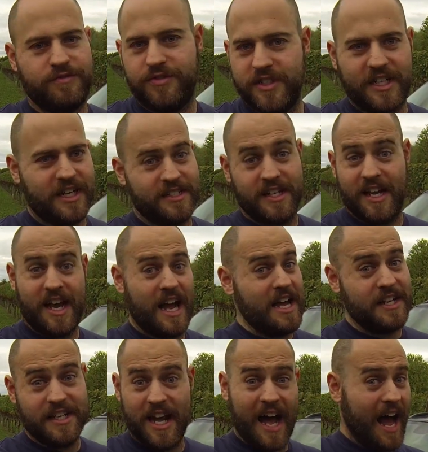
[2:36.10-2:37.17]
für das
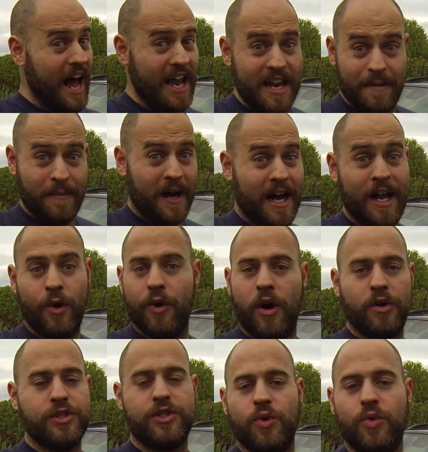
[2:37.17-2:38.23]
reicht er allemal und
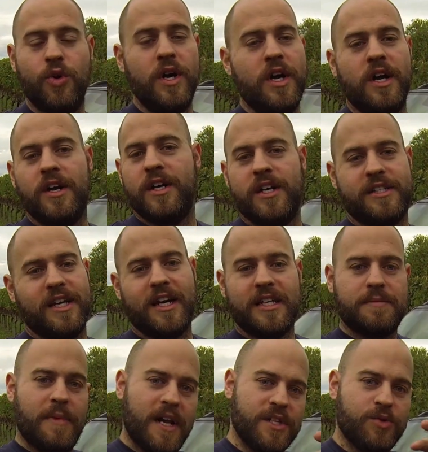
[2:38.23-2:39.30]
auch so, ich sage
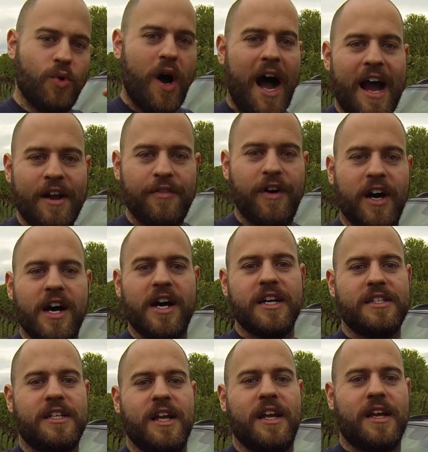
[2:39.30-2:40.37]
jetzt mal so
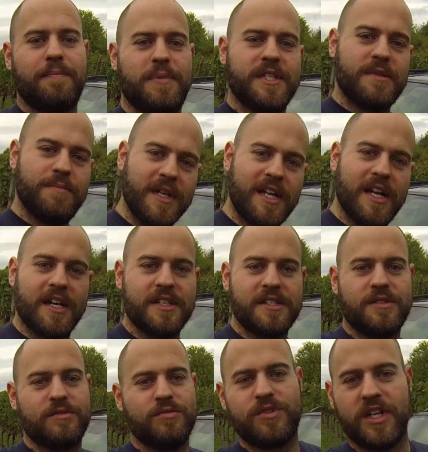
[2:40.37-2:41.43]
einfacheres äh, bis
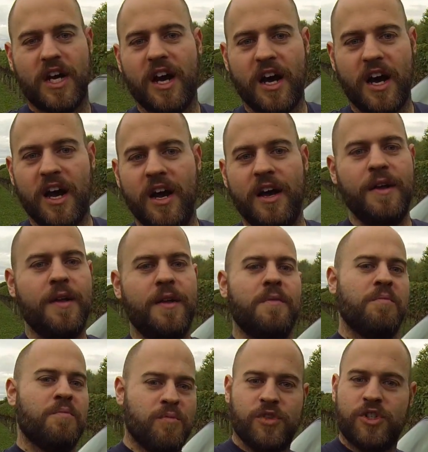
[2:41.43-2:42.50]
mittleres Terrain
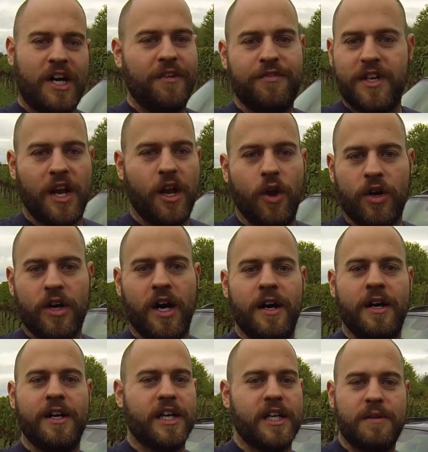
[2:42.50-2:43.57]
schafft er
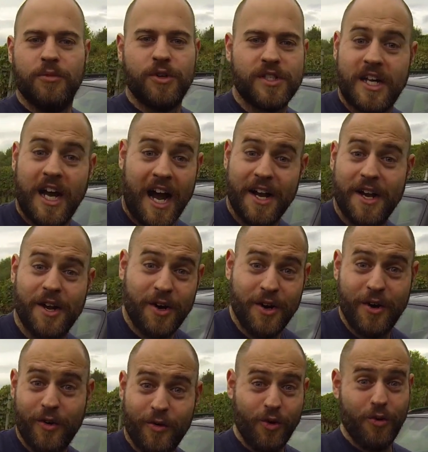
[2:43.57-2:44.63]
locker. Ich muss
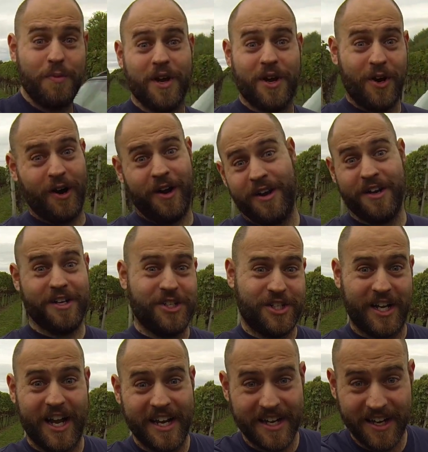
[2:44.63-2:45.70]
keine
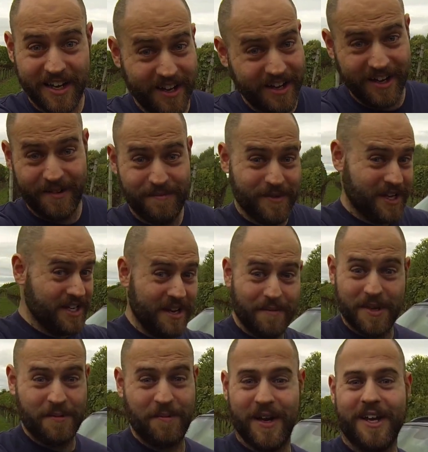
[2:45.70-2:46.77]
Rubicon-Strecke ähm, hinter
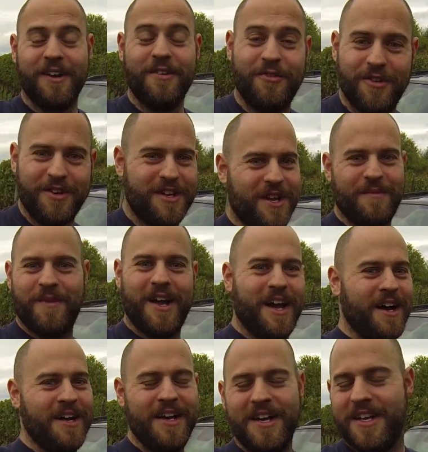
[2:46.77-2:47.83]
mich bringen, von dem
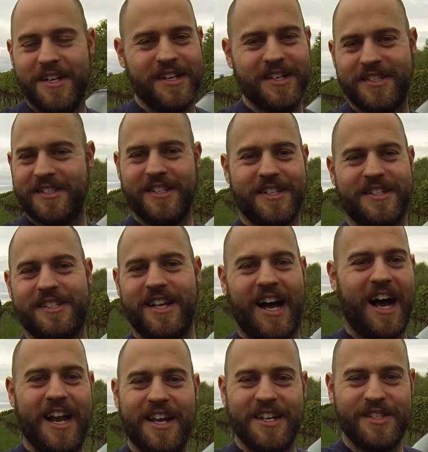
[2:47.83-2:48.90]
her ist es
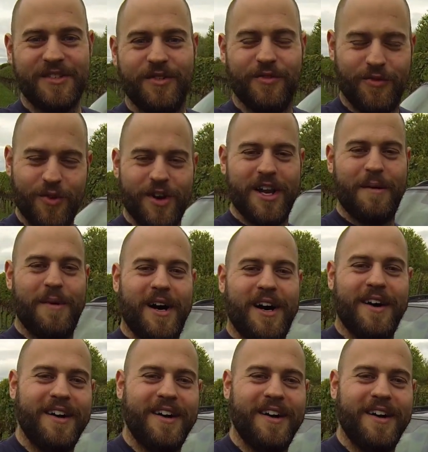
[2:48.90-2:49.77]
alles wunderbar.